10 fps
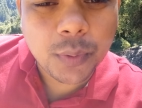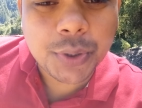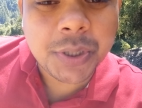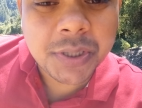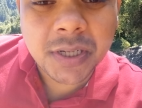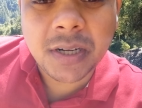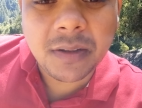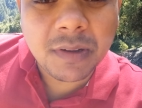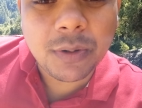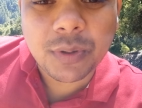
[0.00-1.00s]
कोशिश करने
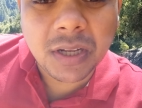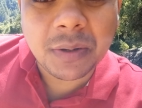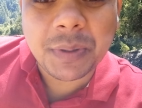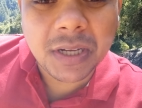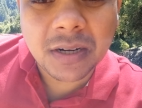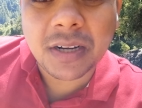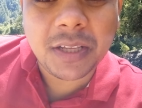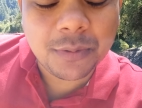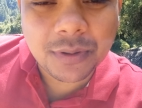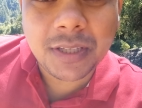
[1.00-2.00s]
वालों की कभी हार नहीं
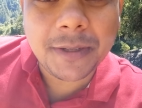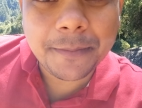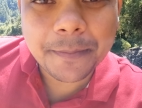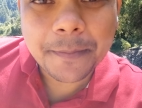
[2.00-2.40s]
होती है